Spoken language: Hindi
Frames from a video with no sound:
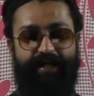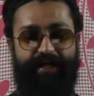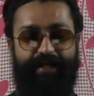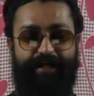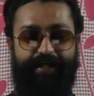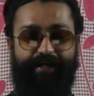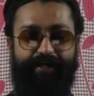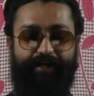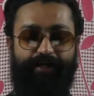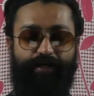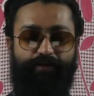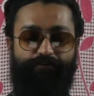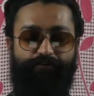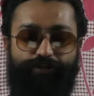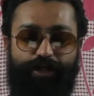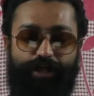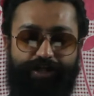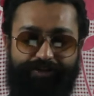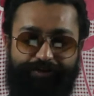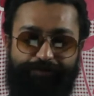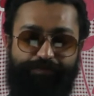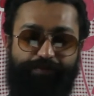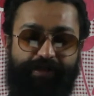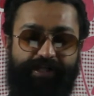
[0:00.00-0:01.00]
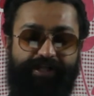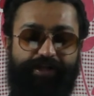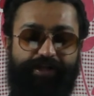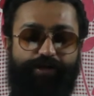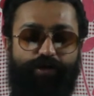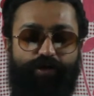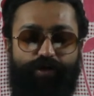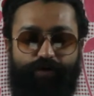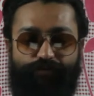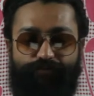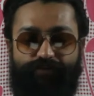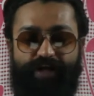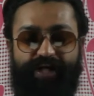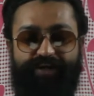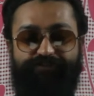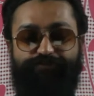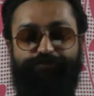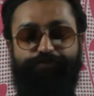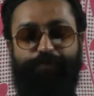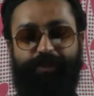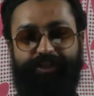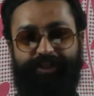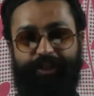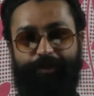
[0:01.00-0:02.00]
एक हस्बैंड और वाइफ
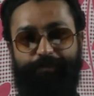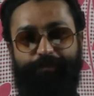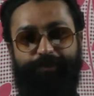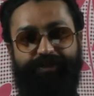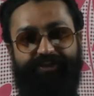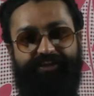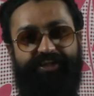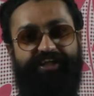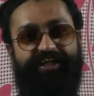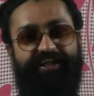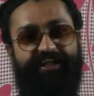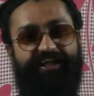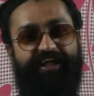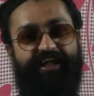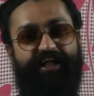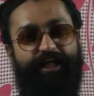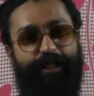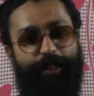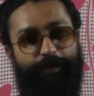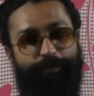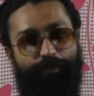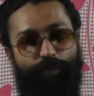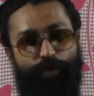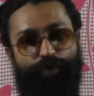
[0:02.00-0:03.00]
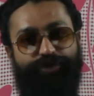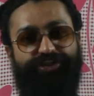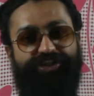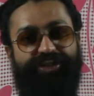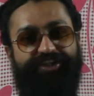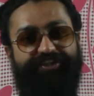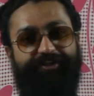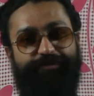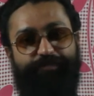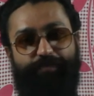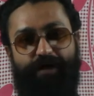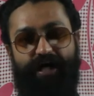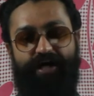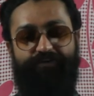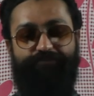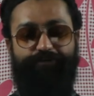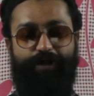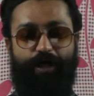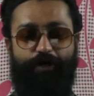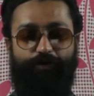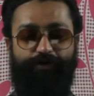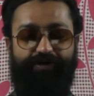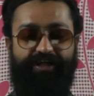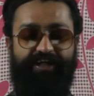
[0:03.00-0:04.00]
पति पत्नी के इमोशंस
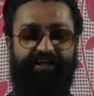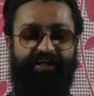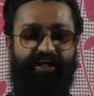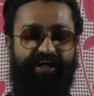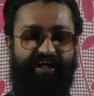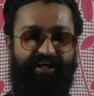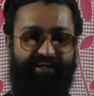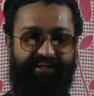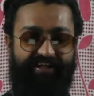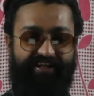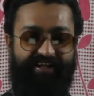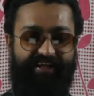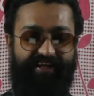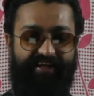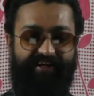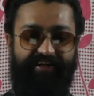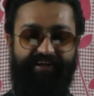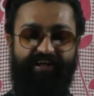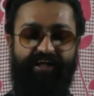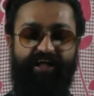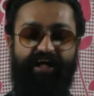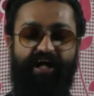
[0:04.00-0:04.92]
भावनाओं की कहानी है